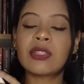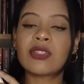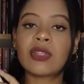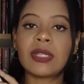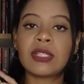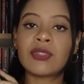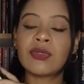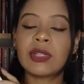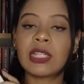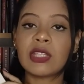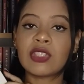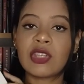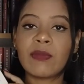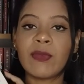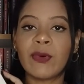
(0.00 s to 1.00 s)
História de um
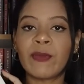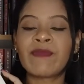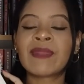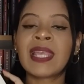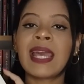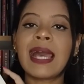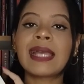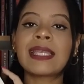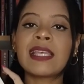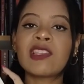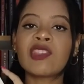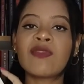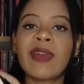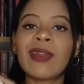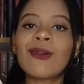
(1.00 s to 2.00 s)
Grande Amor? Aqui a
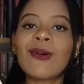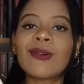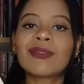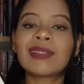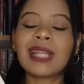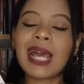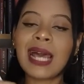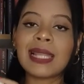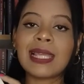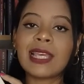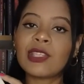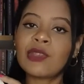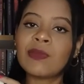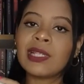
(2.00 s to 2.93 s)
gente vai encontrar a Lady